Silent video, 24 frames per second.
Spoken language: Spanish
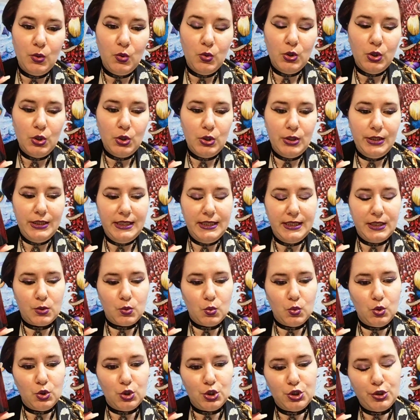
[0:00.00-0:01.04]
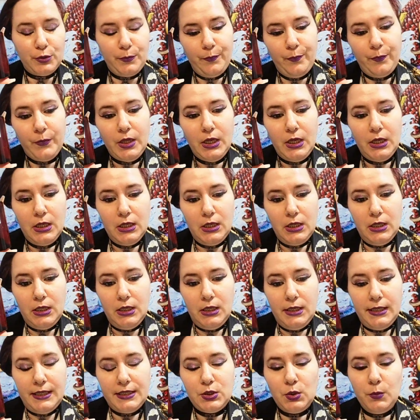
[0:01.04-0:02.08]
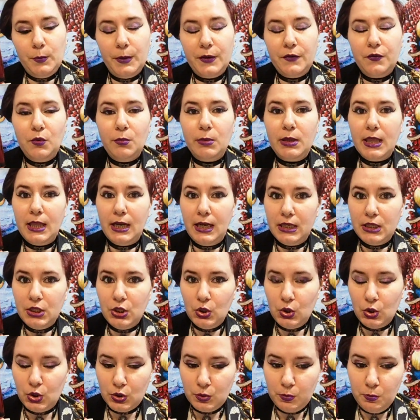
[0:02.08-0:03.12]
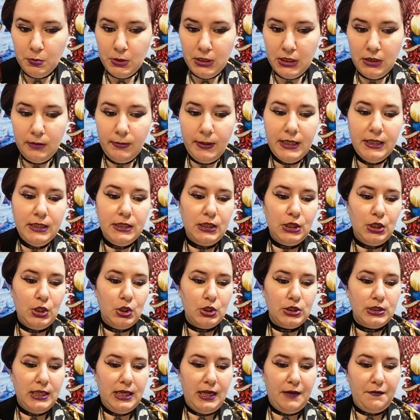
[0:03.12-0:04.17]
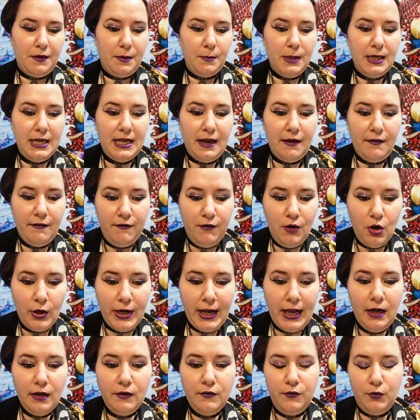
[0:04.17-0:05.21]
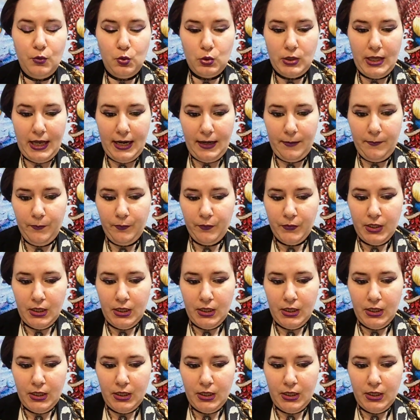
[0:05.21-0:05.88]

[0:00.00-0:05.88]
1 Le Rouge. Es un perfume del año 2022 de la familia floral frutal.